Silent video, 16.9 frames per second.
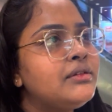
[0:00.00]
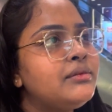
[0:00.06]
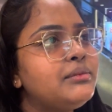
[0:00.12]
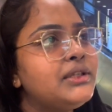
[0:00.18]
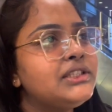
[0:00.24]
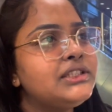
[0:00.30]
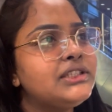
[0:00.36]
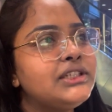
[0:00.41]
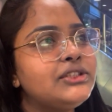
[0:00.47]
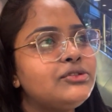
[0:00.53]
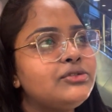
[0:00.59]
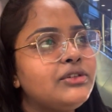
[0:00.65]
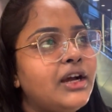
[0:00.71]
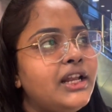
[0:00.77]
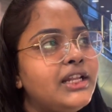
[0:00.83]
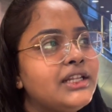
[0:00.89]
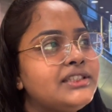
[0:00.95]
বেশি কিছু
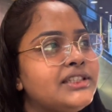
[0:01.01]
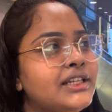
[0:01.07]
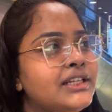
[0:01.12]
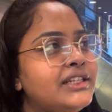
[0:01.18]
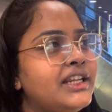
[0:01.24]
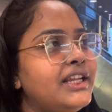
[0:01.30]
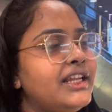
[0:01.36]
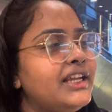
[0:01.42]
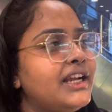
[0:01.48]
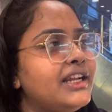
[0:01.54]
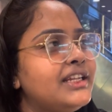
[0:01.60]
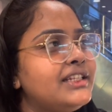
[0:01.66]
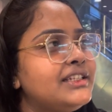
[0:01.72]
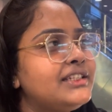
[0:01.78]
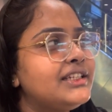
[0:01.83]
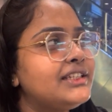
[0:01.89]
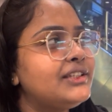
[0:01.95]
কালেকশন নেই এখানে
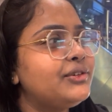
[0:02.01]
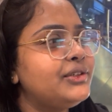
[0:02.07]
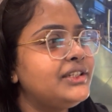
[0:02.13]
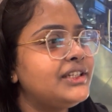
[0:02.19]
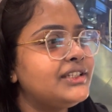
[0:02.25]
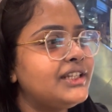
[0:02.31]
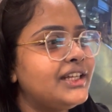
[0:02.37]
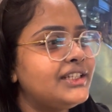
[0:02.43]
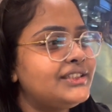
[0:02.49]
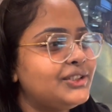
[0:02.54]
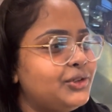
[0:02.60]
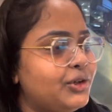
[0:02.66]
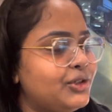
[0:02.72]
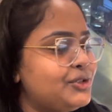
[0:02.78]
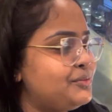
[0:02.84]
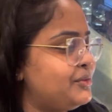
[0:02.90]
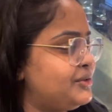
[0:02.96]
যেটাতে ওইটাতে আছে
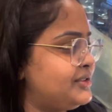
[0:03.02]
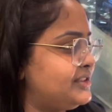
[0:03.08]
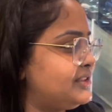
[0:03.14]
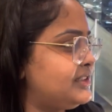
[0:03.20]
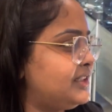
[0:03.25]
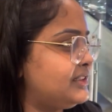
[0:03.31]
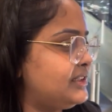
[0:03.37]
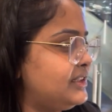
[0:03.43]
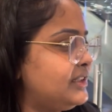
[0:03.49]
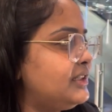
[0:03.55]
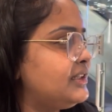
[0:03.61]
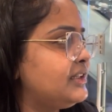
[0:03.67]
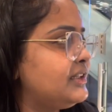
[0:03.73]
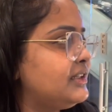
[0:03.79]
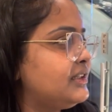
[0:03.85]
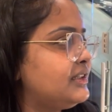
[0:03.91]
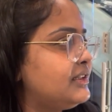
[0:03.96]
কসমোসেরটাতে
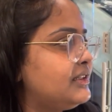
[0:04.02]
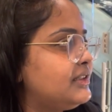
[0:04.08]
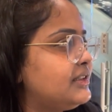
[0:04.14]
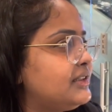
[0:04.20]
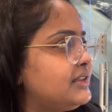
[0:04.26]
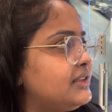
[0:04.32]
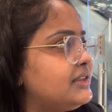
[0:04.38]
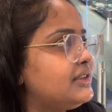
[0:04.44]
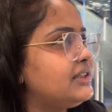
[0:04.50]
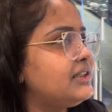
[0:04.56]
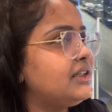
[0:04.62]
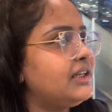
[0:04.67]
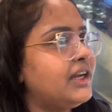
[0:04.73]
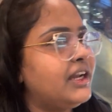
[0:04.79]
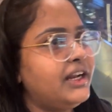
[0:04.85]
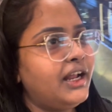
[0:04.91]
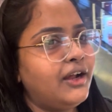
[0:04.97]

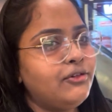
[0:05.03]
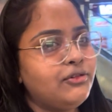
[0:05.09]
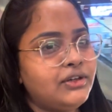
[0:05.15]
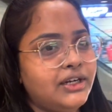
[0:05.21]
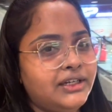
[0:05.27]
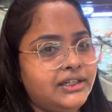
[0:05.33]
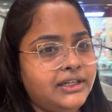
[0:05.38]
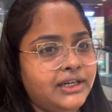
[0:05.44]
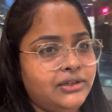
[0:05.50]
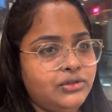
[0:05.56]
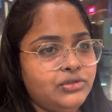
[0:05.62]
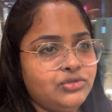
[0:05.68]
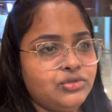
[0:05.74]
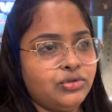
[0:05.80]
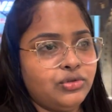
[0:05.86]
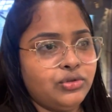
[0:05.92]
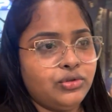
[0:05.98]
এখানে আউটলেটটা একটু
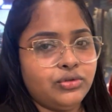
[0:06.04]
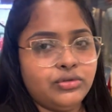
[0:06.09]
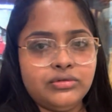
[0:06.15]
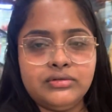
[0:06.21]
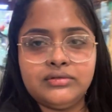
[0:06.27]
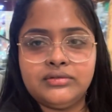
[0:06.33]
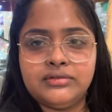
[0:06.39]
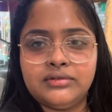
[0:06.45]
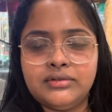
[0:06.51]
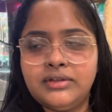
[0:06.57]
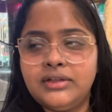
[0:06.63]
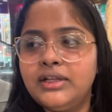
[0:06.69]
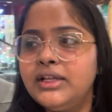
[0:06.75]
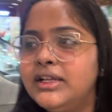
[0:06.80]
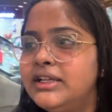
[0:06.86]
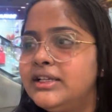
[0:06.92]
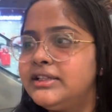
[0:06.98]
ছোট
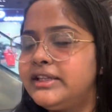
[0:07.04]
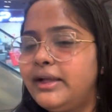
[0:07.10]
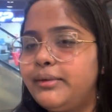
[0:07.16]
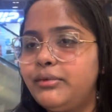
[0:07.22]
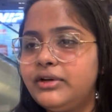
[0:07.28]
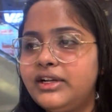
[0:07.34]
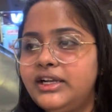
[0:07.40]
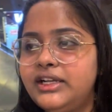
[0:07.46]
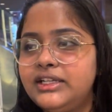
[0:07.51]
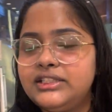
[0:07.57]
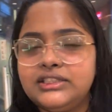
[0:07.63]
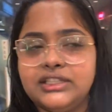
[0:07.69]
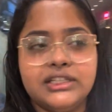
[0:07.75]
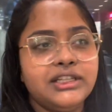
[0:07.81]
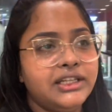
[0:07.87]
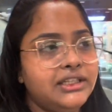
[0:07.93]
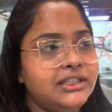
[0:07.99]
তেমন
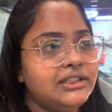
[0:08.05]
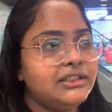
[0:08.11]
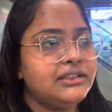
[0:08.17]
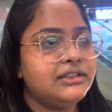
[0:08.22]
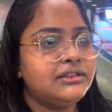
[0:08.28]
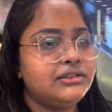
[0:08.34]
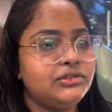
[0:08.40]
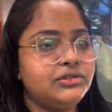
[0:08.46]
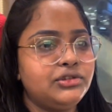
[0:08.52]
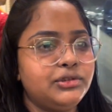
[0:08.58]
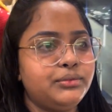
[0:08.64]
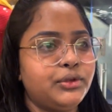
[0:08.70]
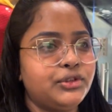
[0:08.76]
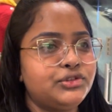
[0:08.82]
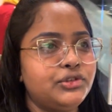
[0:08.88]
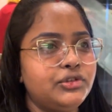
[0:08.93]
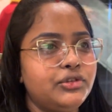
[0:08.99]
কালেকশন নেই যদি
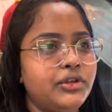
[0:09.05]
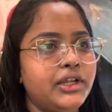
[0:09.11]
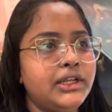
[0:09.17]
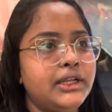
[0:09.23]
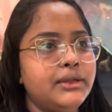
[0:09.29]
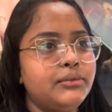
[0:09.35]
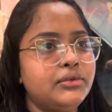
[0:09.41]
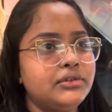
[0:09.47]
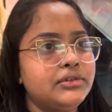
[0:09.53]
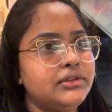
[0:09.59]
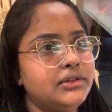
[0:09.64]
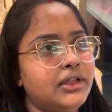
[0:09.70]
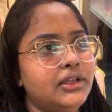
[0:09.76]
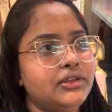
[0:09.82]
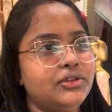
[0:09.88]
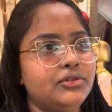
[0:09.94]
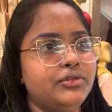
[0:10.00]
পছন্দ হয় নেবো আচ্ছা,
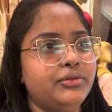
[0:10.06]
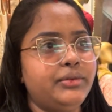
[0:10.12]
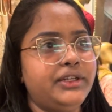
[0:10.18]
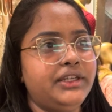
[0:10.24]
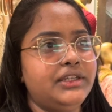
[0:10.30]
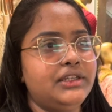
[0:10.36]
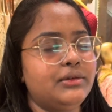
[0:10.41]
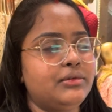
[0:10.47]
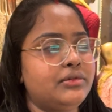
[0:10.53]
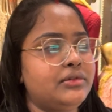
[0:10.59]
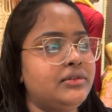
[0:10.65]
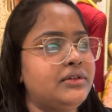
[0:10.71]
না তো বেরিয়ে যাবো